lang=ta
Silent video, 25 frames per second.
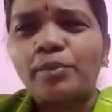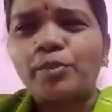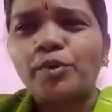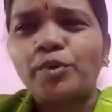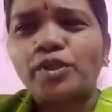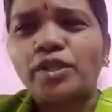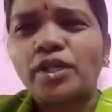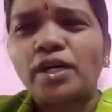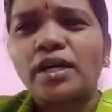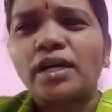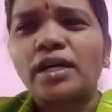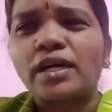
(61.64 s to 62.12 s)

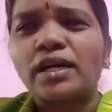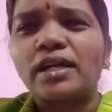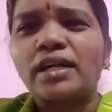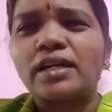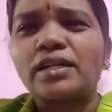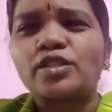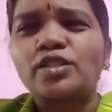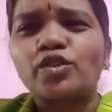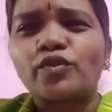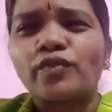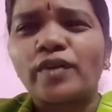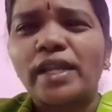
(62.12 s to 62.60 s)
புத்தகங்கள்
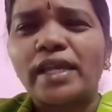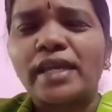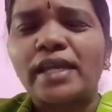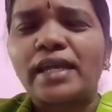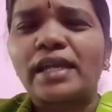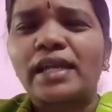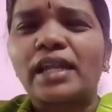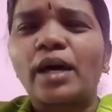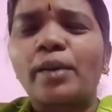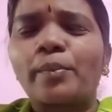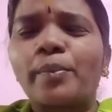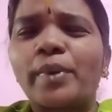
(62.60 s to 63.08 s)

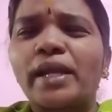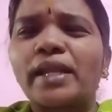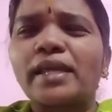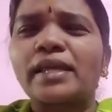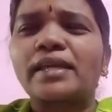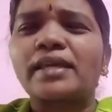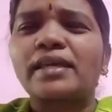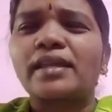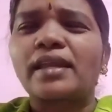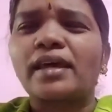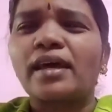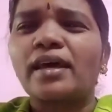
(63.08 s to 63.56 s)
சுவடிகள்லாம்
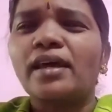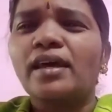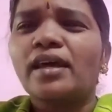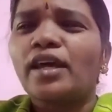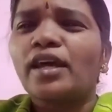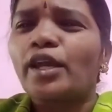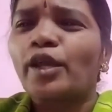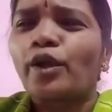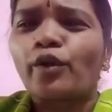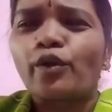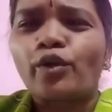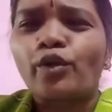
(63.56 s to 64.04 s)
படிக்கிற
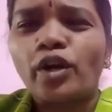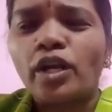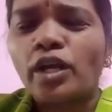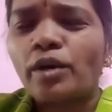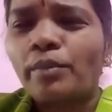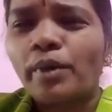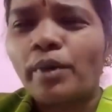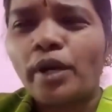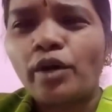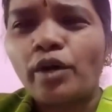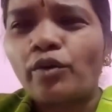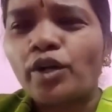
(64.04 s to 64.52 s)
என்னோட
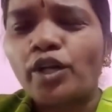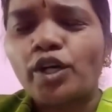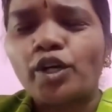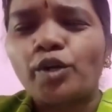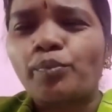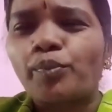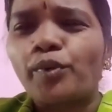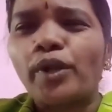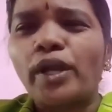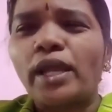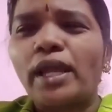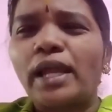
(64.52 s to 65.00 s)
மனம் உனக்கு
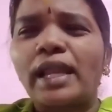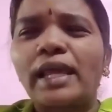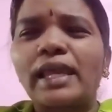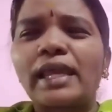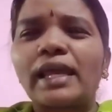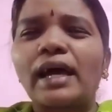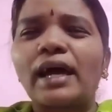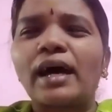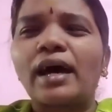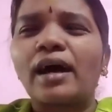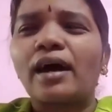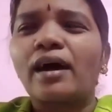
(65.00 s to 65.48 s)

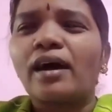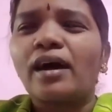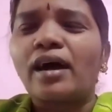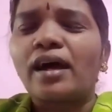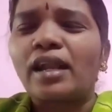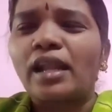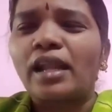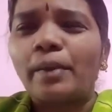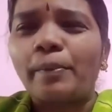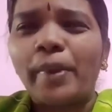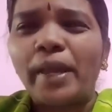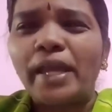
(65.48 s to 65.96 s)
புரியலையா
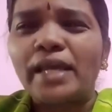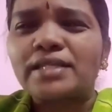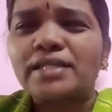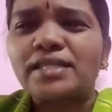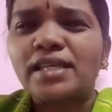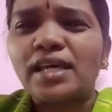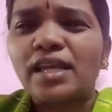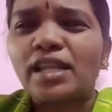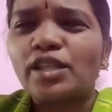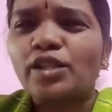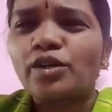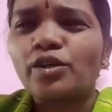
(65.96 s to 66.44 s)
நான்
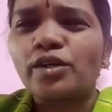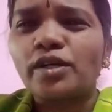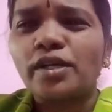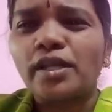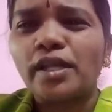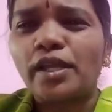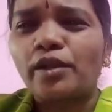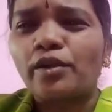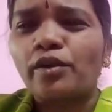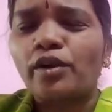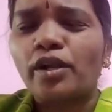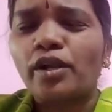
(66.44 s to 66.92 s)
பேசுறது
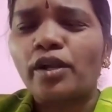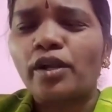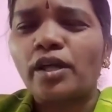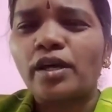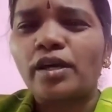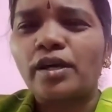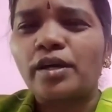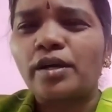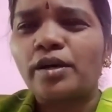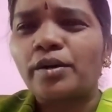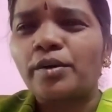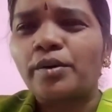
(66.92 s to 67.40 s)
என்னோட
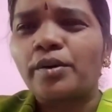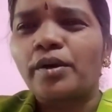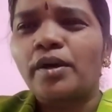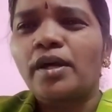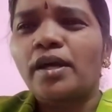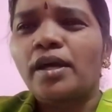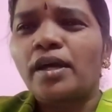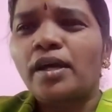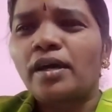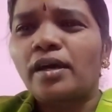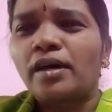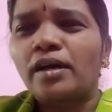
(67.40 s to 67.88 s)

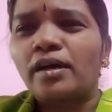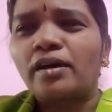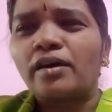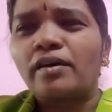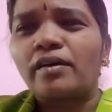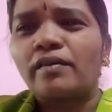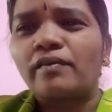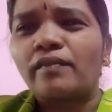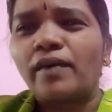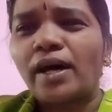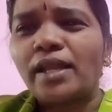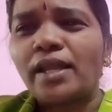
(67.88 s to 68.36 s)

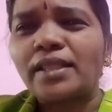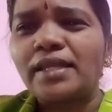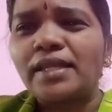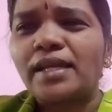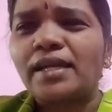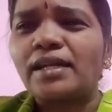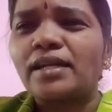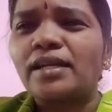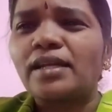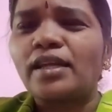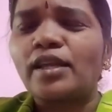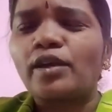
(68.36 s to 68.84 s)

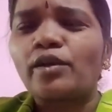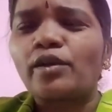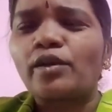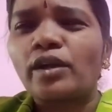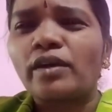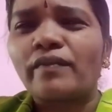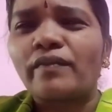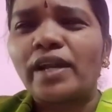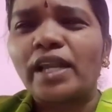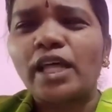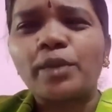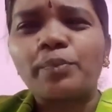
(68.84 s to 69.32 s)
வார்த்தைகள் என்னோட
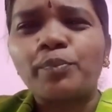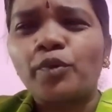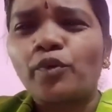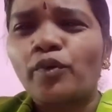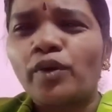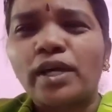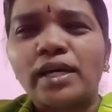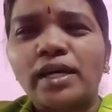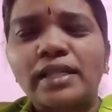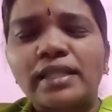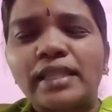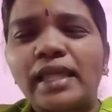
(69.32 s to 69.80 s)
வளர்ப்பு
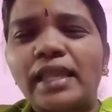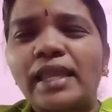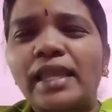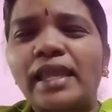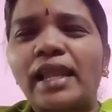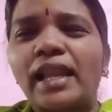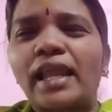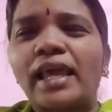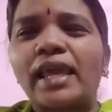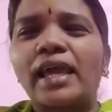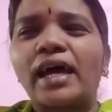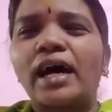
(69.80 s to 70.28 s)
உனக்கு
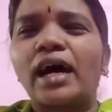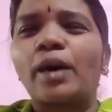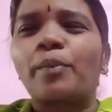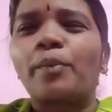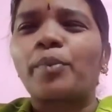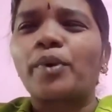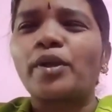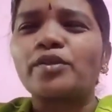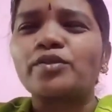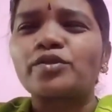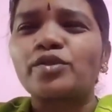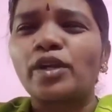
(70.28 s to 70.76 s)
தெரியலையா
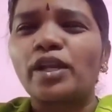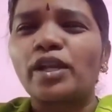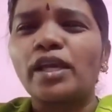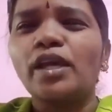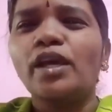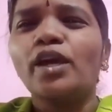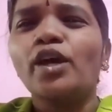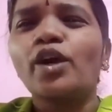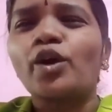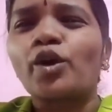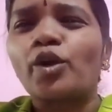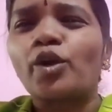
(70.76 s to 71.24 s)
அப்படின்னு சொல்லி
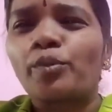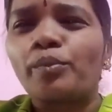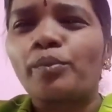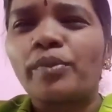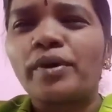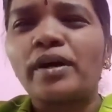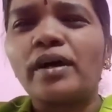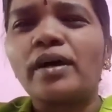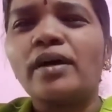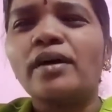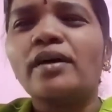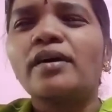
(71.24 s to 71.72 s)
ரொம்ப
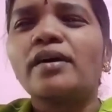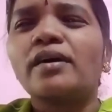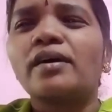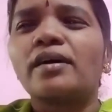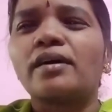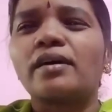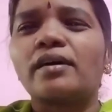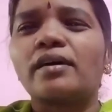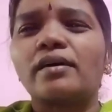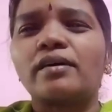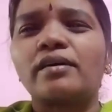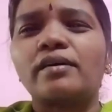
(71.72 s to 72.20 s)

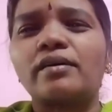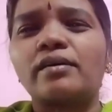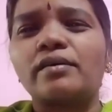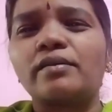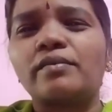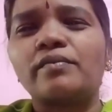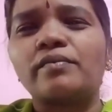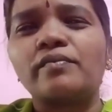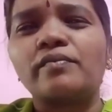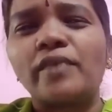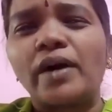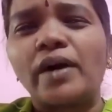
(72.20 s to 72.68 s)
ஆஹ்
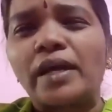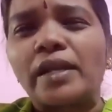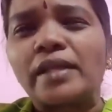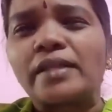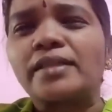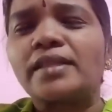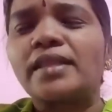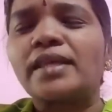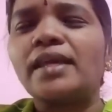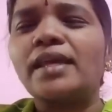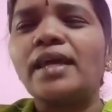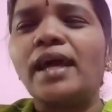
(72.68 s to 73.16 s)

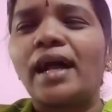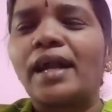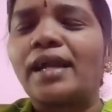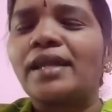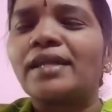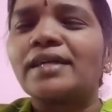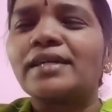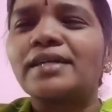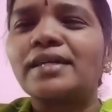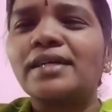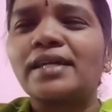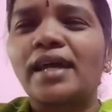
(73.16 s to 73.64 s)
வருந்தி
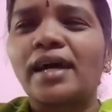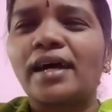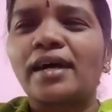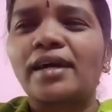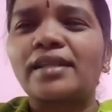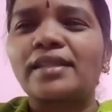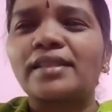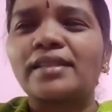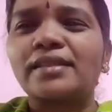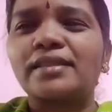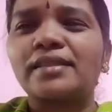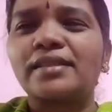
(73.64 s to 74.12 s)
அழுகுறாங்க
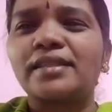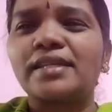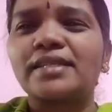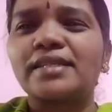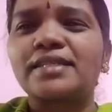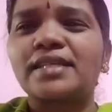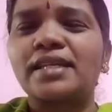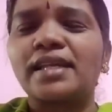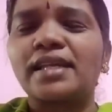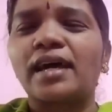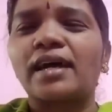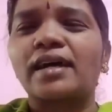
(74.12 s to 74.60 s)

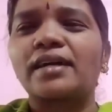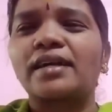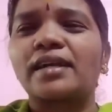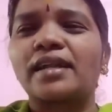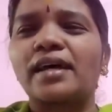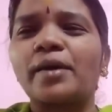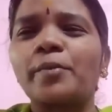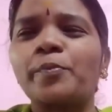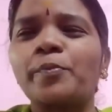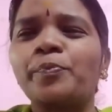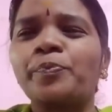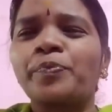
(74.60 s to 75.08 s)
தீஷனா கிட்ட
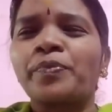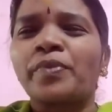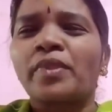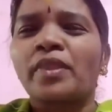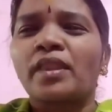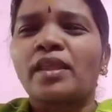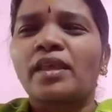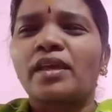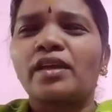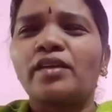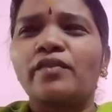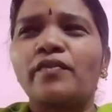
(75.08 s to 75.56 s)

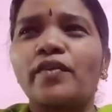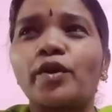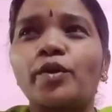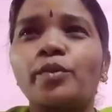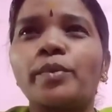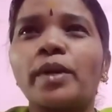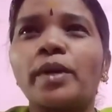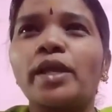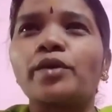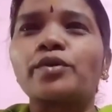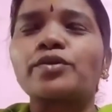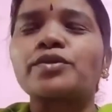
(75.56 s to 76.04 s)

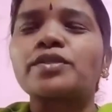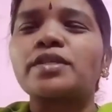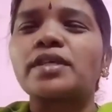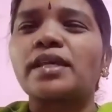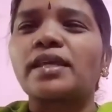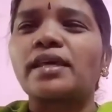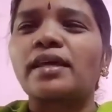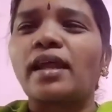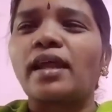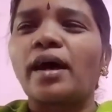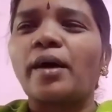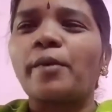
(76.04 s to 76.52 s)
இவனுமே
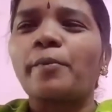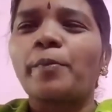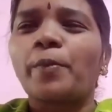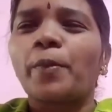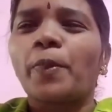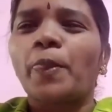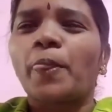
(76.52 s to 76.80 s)
யோசிக்கிறான்